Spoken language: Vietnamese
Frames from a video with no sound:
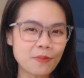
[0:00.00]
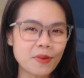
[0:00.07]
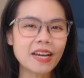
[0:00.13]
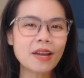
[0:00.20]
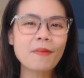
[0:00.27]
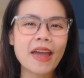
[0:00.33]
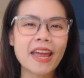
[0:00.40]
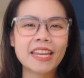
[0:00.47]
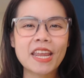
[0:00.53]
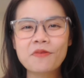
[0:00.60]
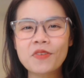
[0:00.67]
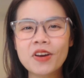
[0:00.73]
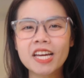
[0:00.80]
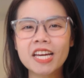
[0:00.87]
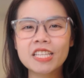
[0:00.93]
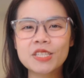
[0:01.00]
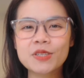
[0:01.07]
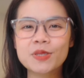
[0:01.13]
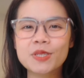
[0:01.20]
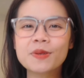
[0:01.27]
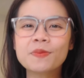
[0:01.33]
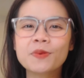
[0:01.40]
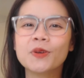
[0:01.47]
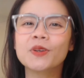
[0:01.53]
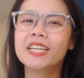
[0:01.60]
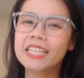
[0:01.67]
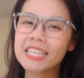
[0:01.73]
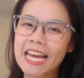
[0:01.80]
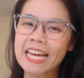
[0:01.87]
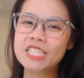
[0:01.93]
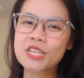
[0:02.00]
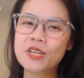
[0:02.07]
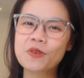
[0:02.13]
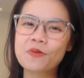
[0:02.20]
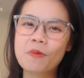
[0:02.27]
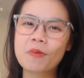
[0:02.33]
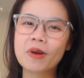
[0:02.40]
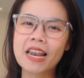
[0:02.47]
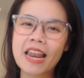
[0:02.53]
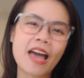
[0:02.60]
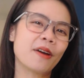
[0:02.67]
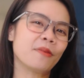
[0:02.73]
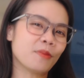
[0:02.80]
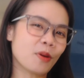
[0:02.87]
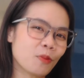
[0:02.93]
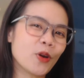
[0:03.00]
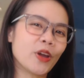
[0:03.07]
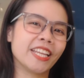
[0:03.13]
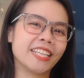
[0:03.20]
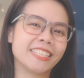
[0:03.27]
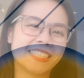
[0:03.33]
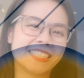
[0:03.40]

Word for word: Chào mừng các bạn đến với kênh youtube của Kính Hải Triều và mình là Mộng Huyền